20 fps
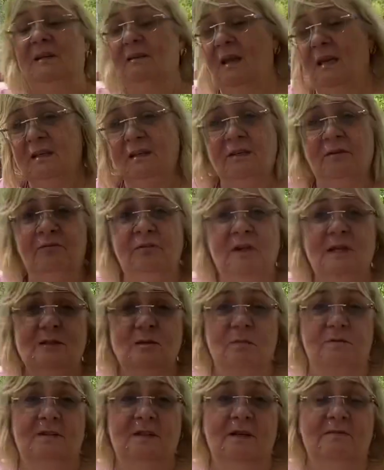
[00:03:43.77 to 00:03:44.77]
какие-то
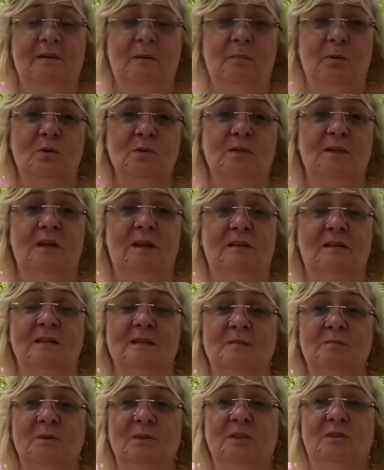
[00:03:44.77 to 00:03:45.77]
философские вопросы, наверное,
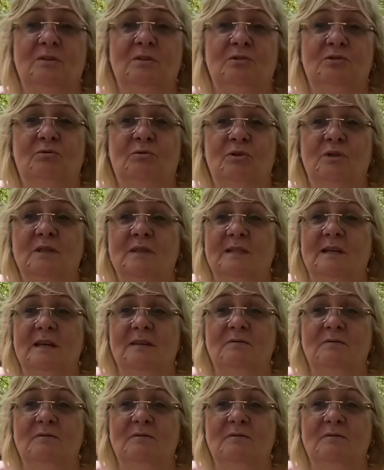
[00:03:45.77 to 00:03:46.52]
изменить ничего нельзя,